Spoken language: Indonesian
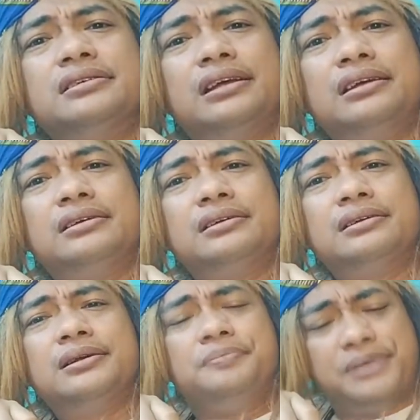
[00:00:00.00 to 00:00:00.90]
Ya,
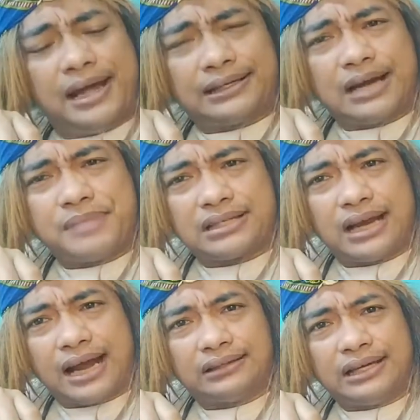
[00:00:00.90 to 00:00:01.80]
biarkan
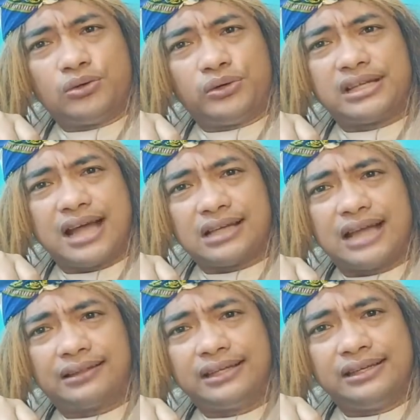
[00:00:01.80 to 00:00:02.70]
masyarakat Indonesia
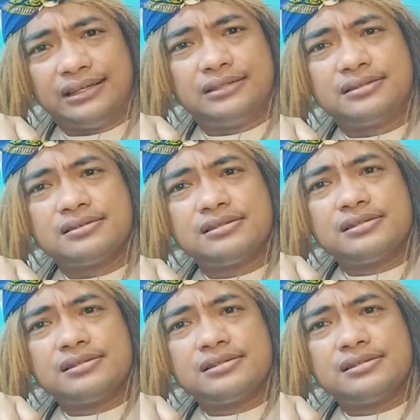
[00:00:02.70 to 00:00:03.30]
saat ini